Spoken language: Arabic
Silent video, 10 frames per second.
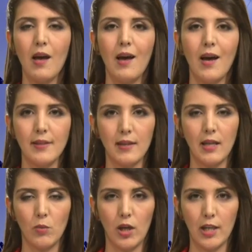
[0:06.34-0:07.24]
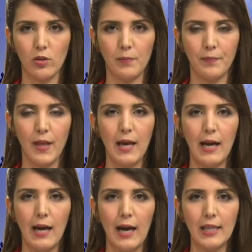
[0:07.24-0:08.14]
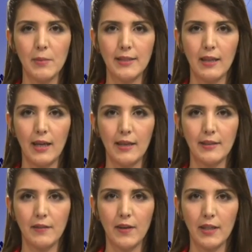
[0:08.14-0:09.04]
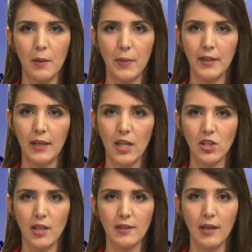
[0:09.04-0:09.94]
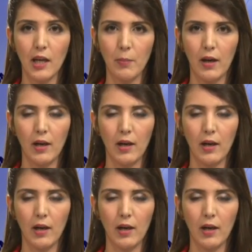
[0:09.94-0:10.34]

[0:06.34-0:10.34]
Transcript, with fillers: السلام عليكم علمت الحياة فيانا بين الأشخاص الأربعة